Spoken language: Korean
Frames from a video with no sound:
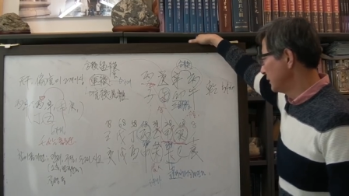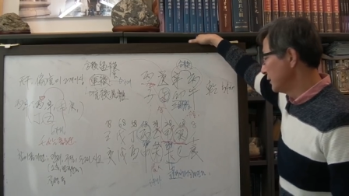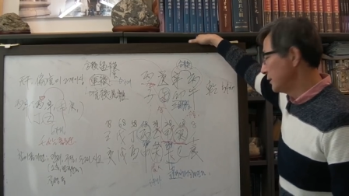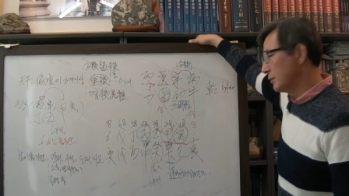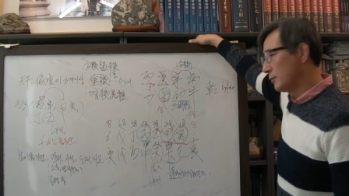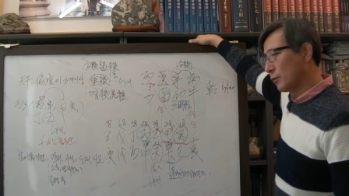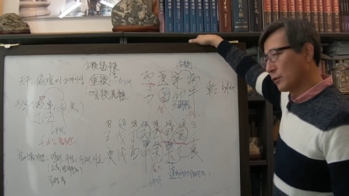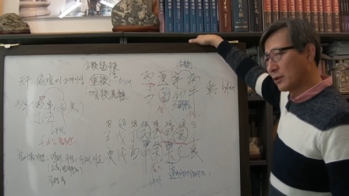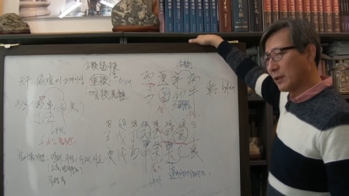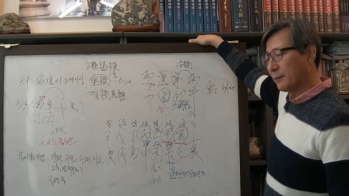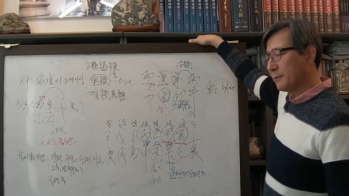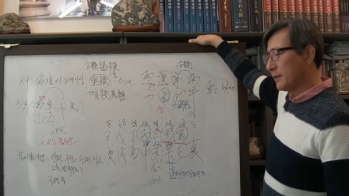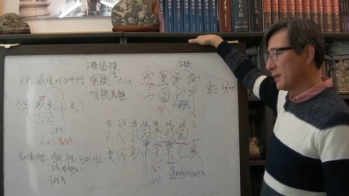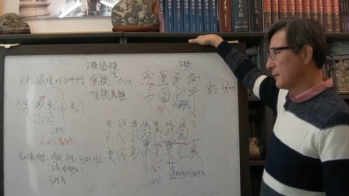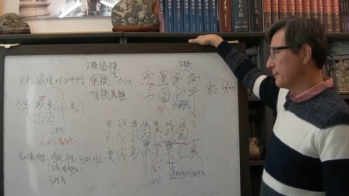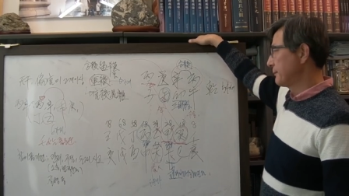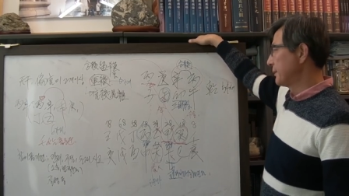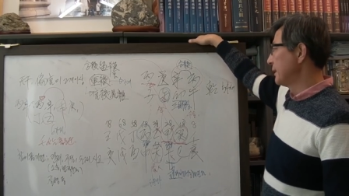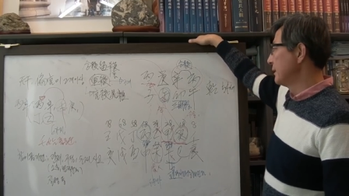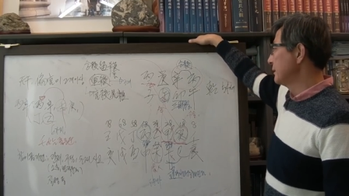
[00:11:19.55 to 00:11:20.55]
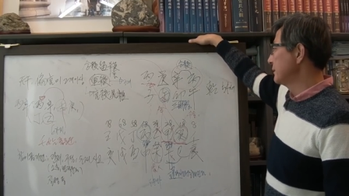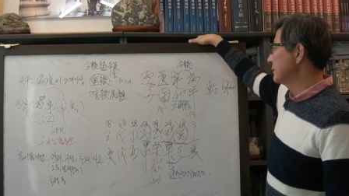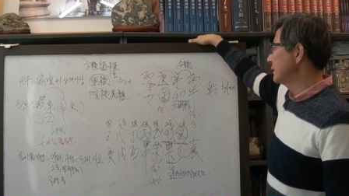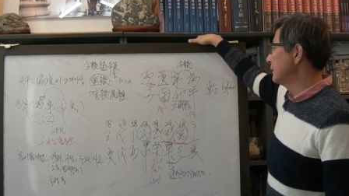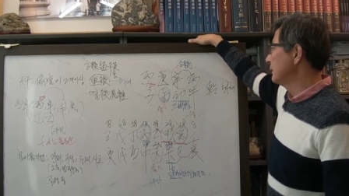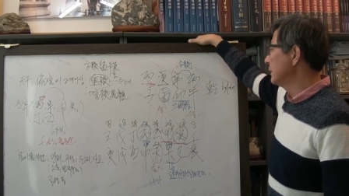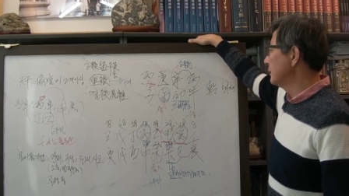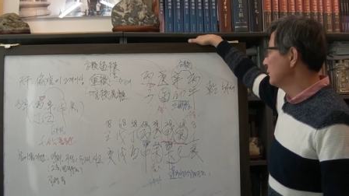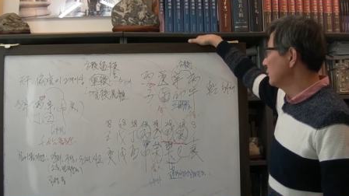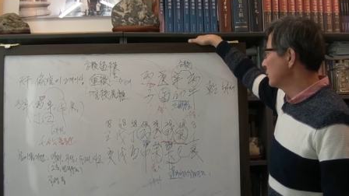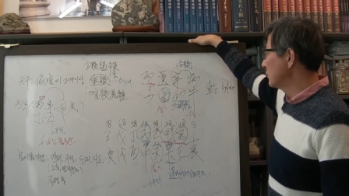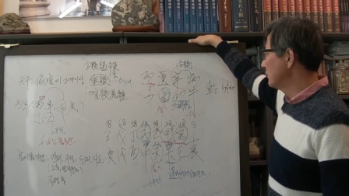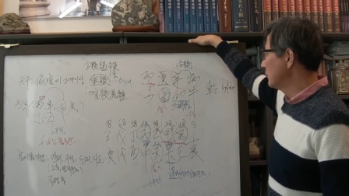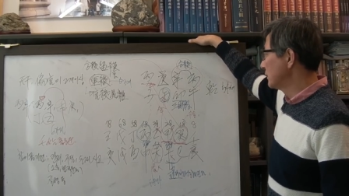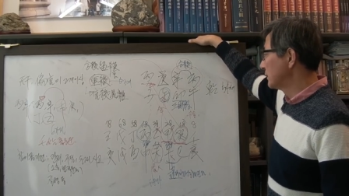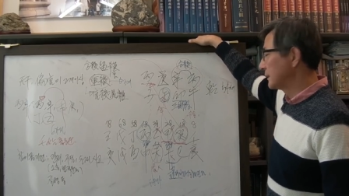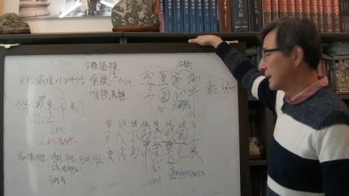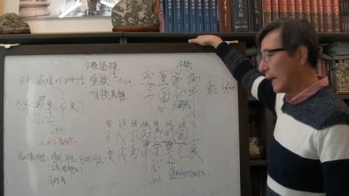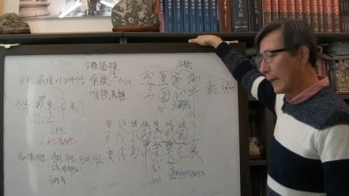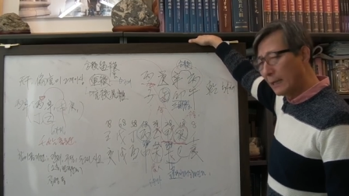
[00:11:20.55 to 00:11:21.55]
그렇지 못합니다. 병점만
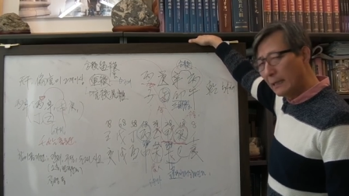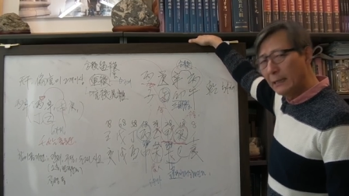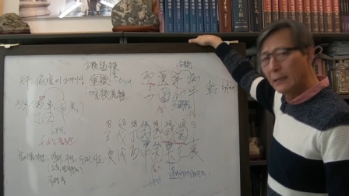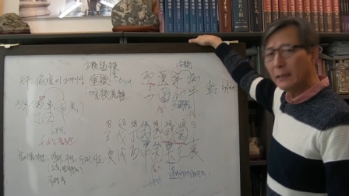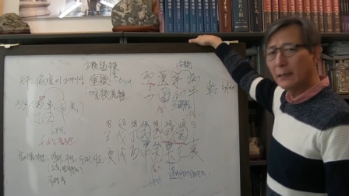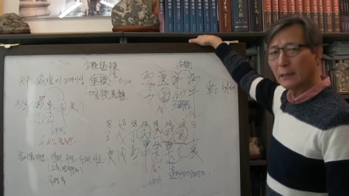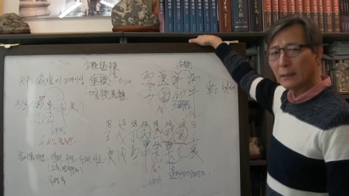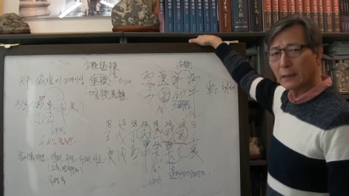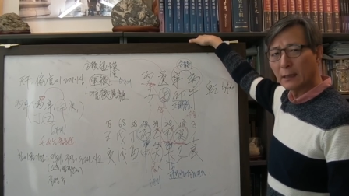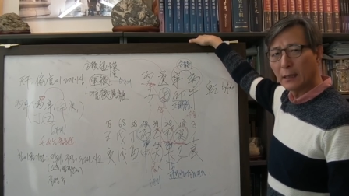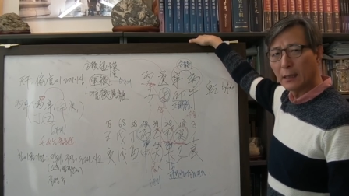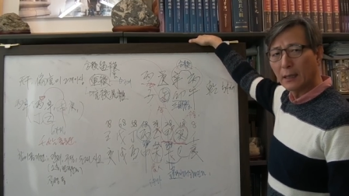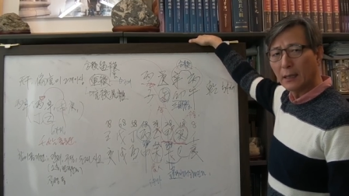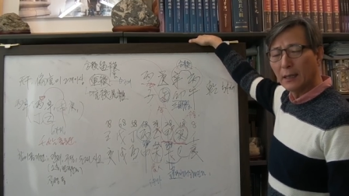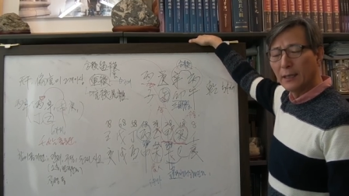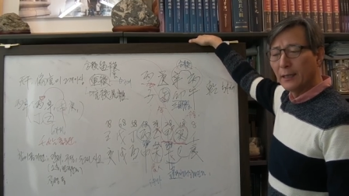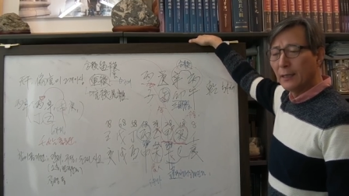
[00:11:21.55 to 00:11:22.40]
들어오면 난리가 나.